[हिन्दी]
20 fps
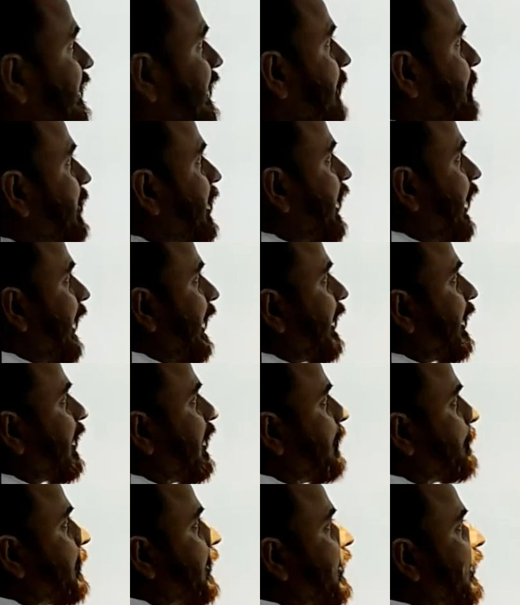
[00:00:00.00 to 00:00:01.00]
ये मेरा
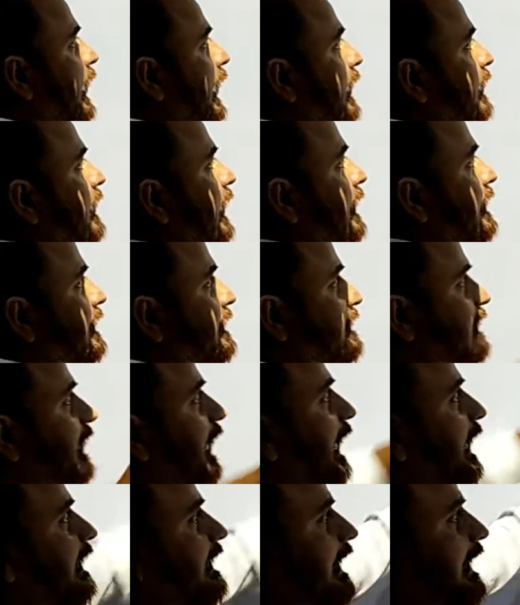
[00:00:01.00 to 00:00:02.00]
एंगल बी है दैट इज
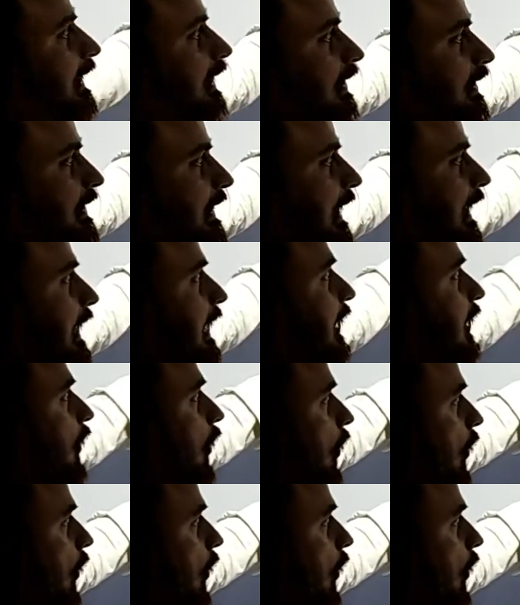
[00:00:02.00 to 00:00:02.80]
राइट एंगल ट्रैंगल